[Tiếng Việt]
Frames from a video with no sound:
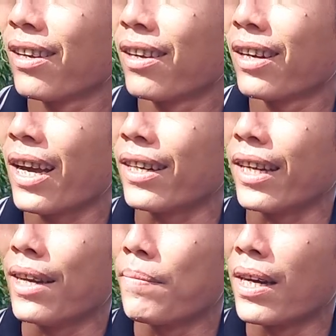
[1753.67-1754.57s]
à, anh
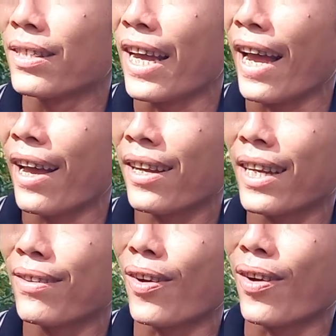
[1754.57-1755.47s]
chị mà ở xa
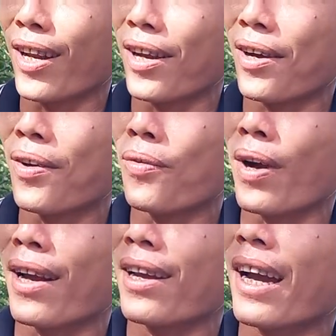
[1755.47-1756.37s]
kêu toàn là
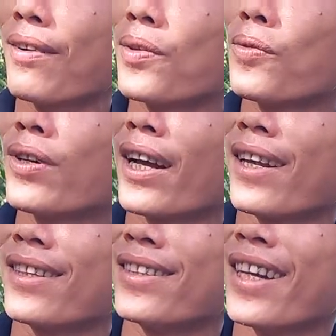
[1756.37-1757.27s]
quảng cáo thuốc
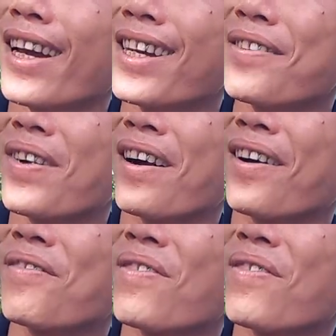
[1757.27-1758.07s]
là tự chế nhưng mà